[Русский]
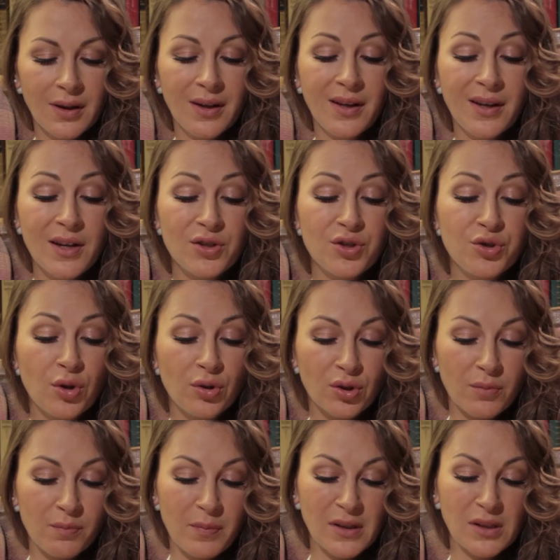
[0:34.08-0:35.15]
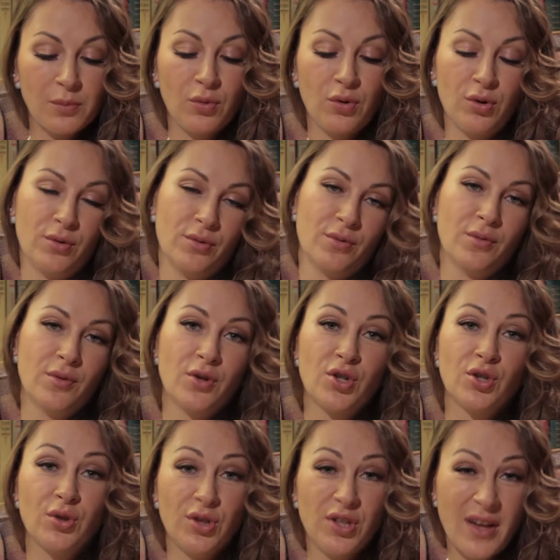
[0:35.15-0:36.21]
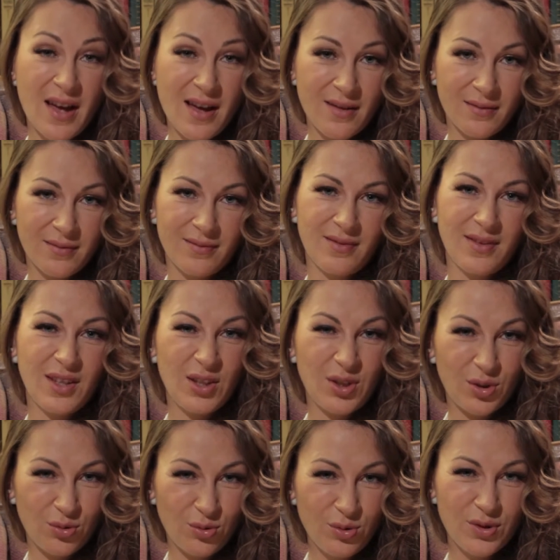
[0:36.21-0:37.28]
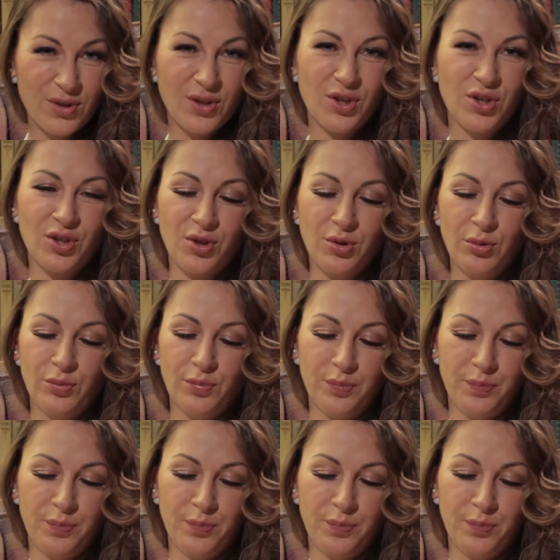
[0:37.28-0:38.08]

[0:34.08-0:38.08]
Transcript: Я и с чертом поспорю, что я искусней шью.